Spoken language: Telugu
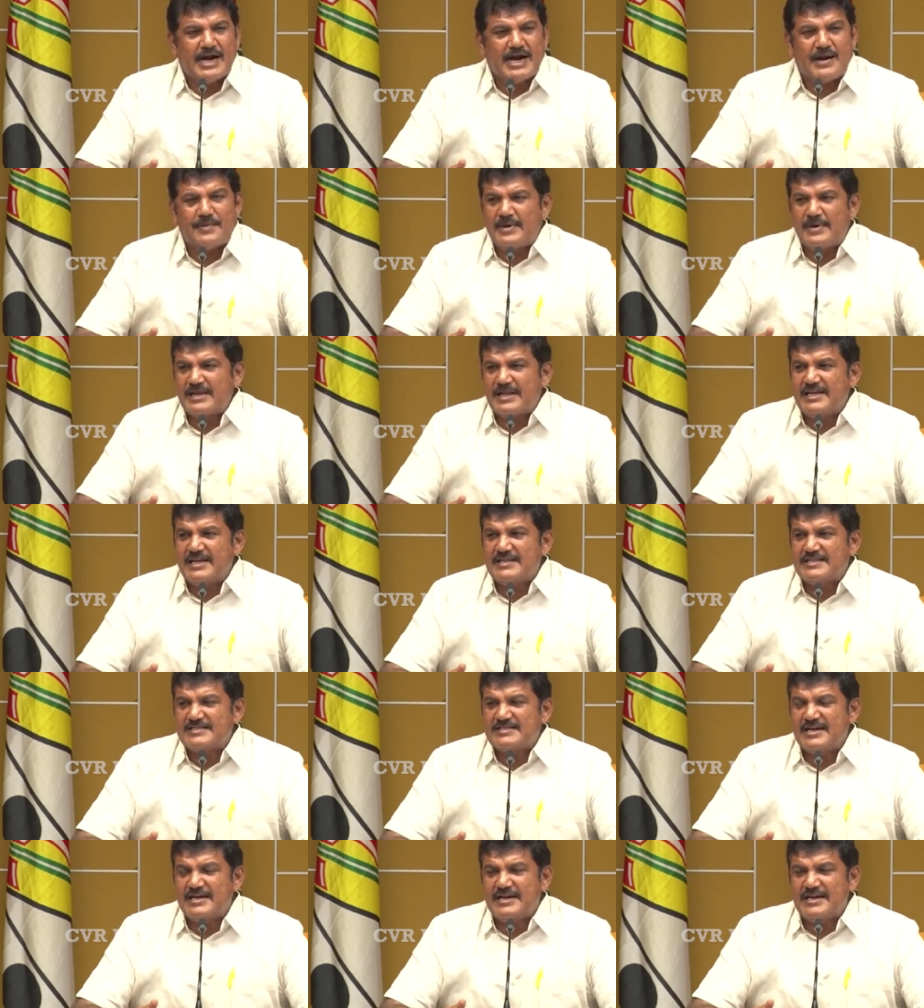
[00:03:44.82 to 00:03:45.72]
కాబట్టి
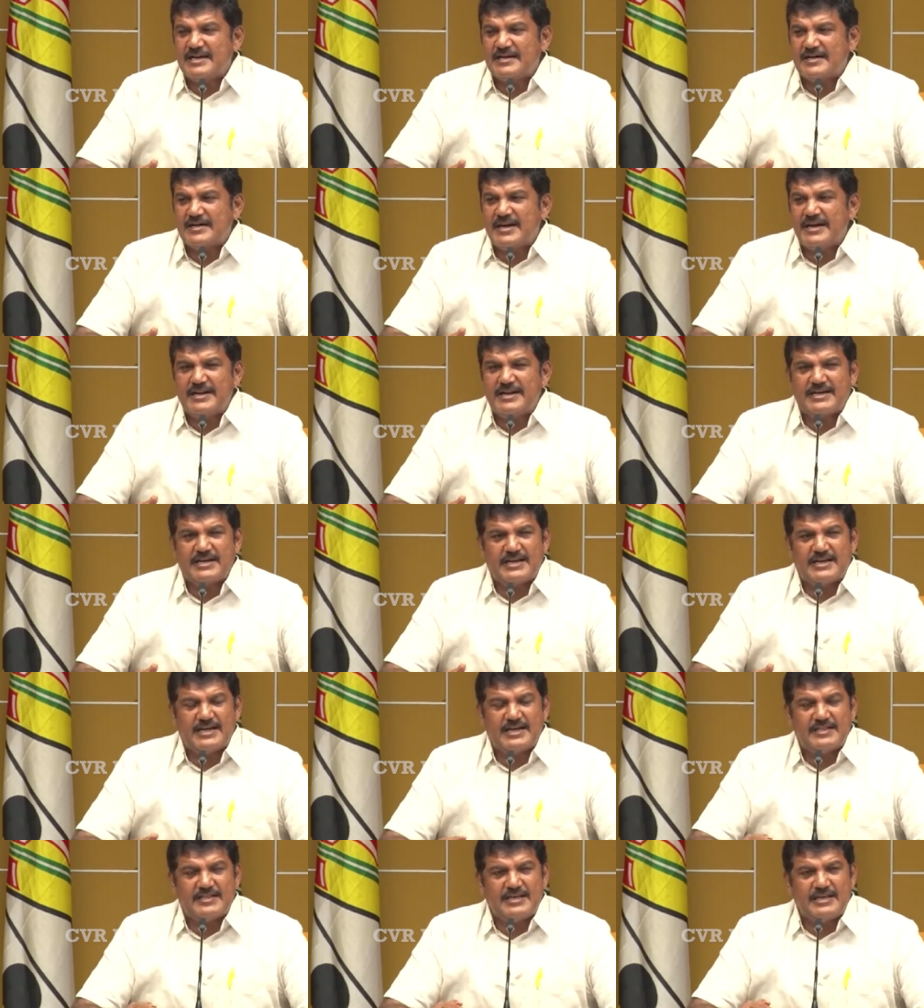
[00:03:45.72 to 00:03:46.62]
ఇన్సైడర్ ట్రేడింగ్
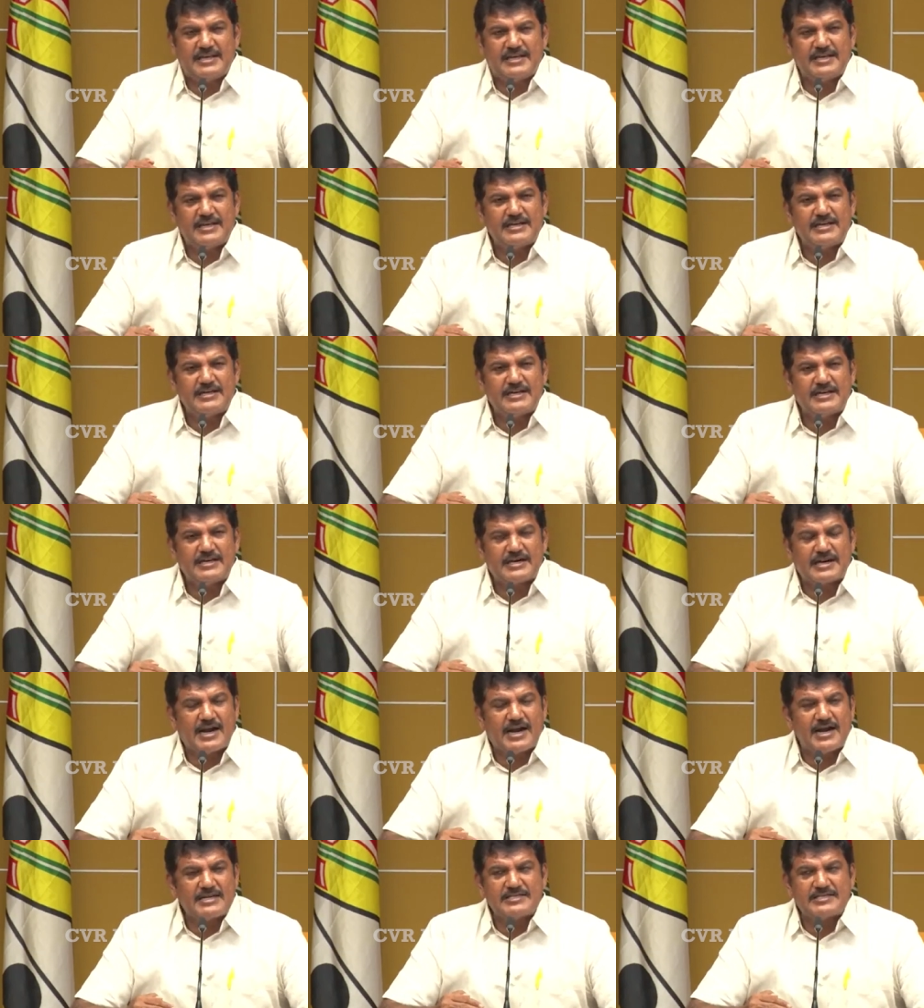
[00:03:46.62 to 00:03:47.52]
అనేది
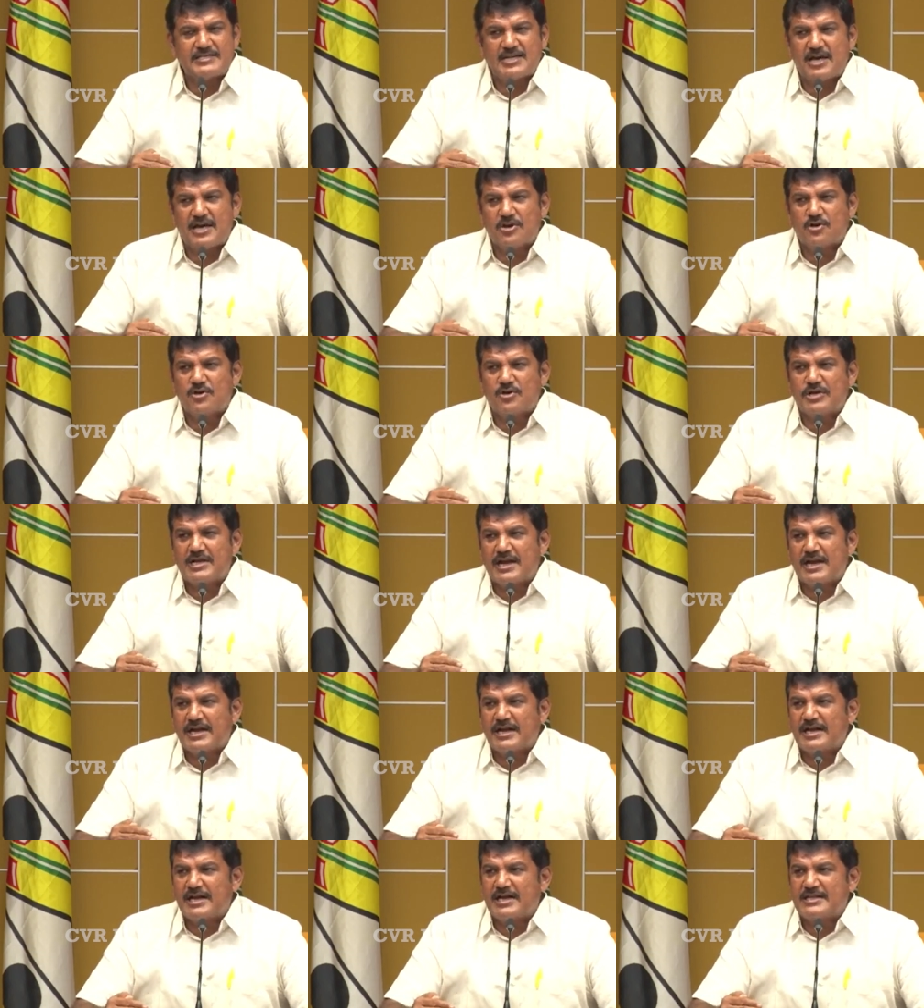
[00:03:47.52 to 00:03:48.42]
రాజధానిలో
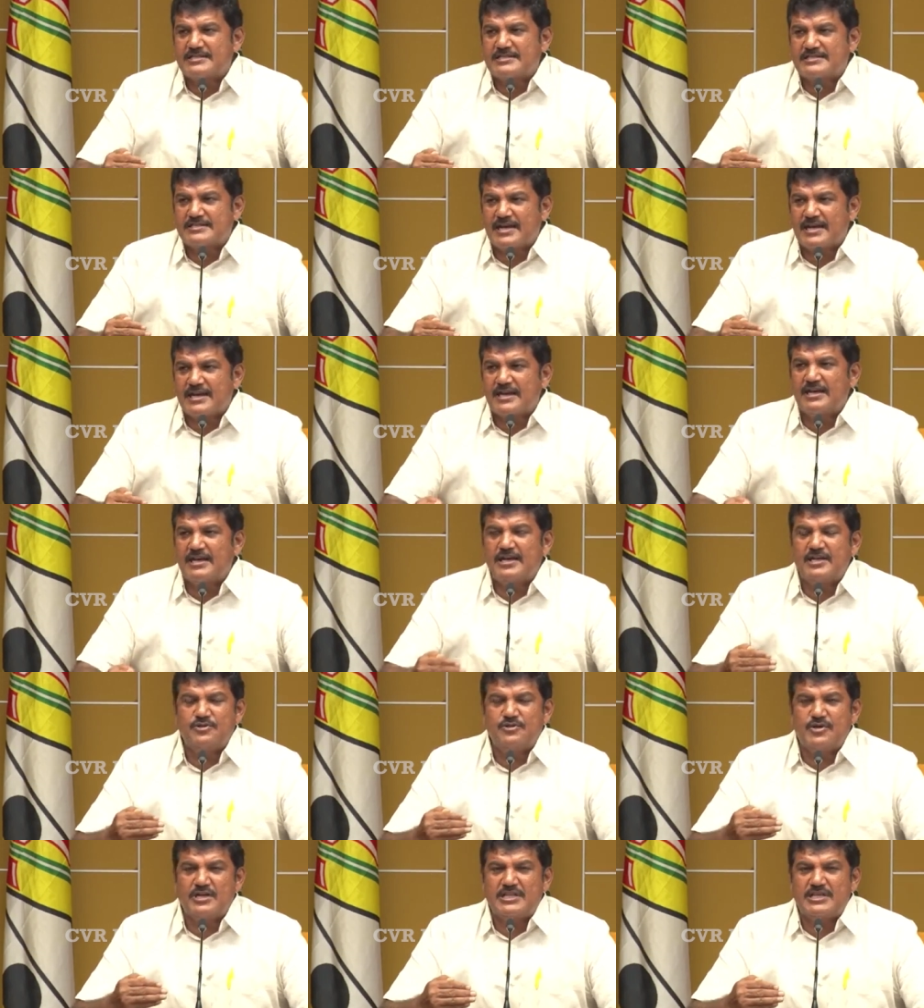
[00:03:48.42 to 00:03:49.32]
ఎక్కడా
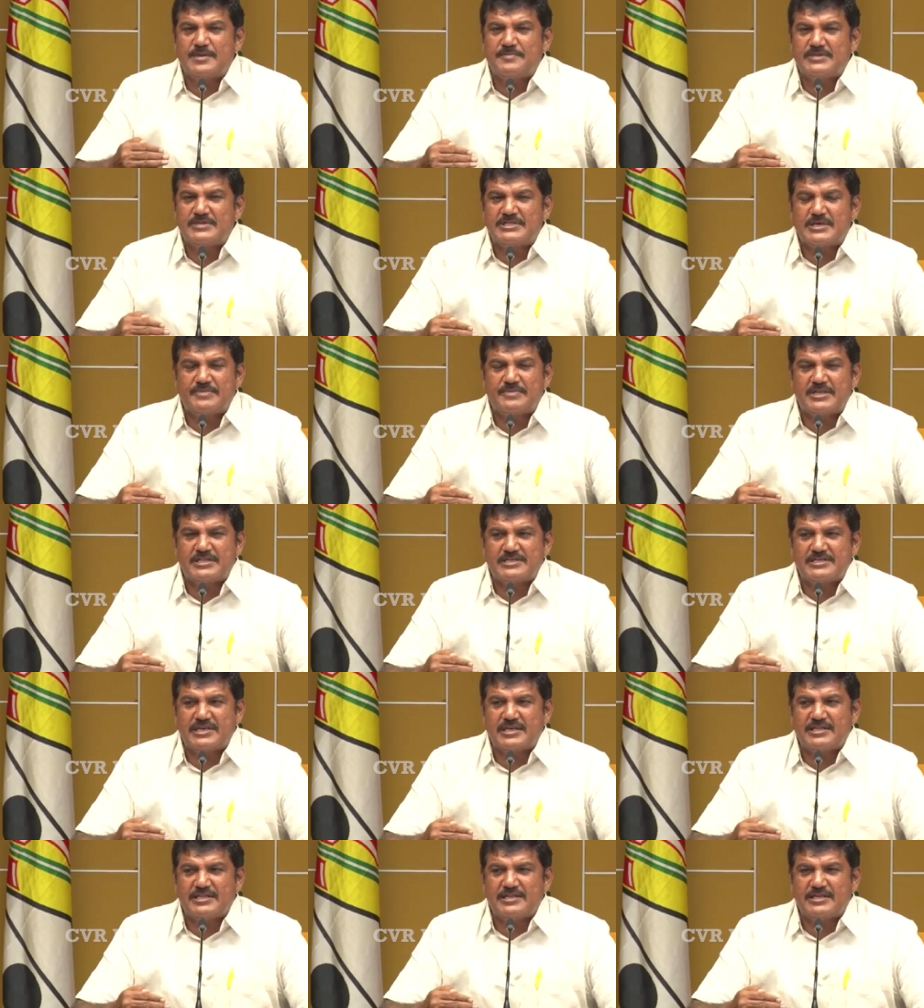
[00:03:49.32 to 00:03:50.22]
జరగలేదు అని చెప్పి చెప్పడం
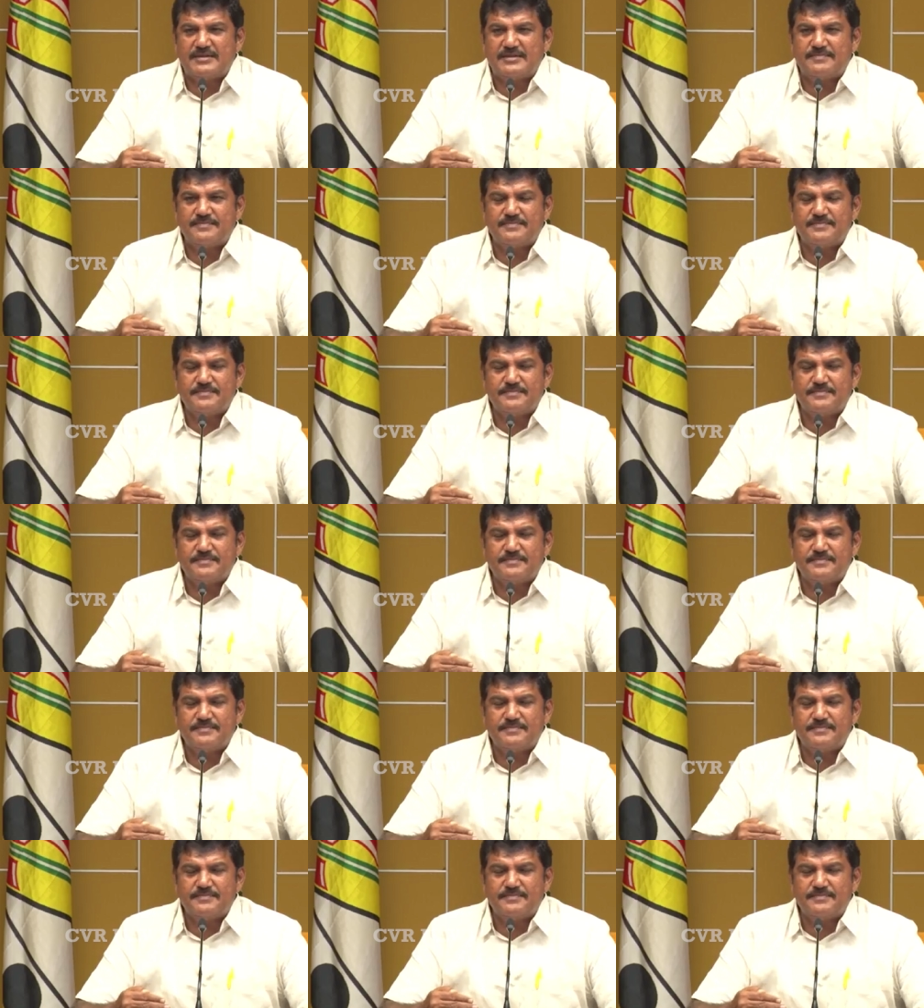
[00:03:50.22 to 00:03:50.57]
జరిగింది